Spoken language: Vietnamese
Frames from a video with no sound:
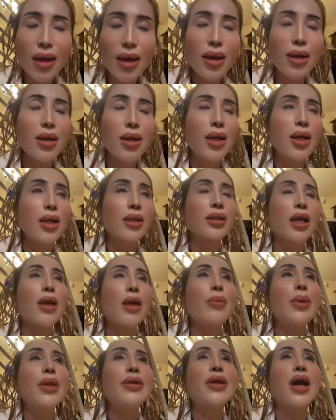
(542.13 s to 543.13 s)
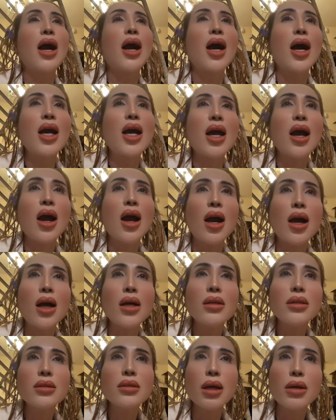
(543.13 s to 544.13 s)
á thì bây giờ họ
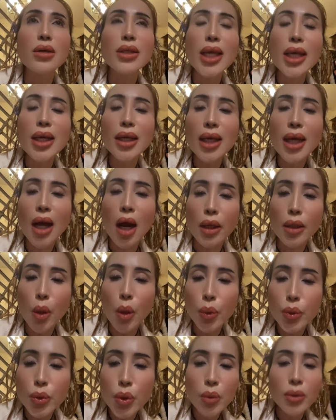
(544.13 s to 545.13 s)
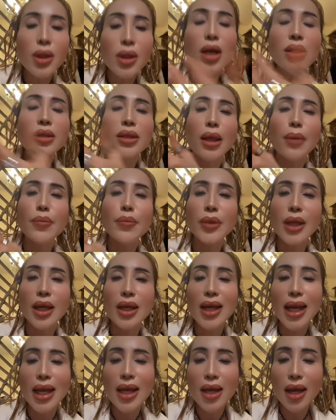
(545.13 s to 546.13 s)
tự nhiên cái họ đột xuất tới tiệm chỉ
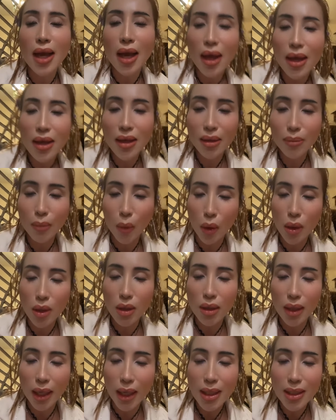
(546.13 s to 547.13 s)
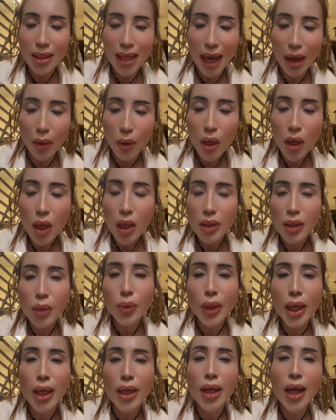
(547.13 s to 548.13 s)
lấy ghế mọi người nghĩ sao trong
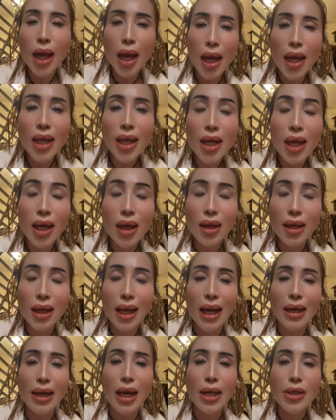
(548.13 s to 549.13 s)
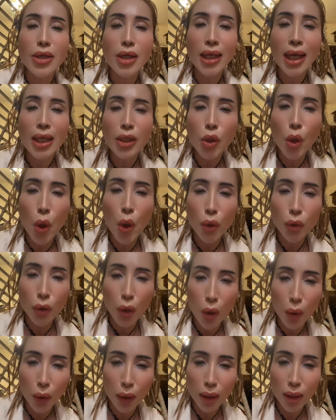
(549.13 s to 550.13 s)
khi ghế á, là để cho khách ngồi
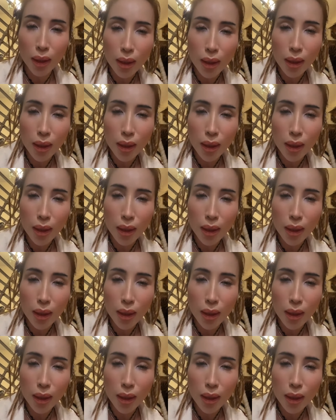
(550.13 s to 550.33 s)
rồi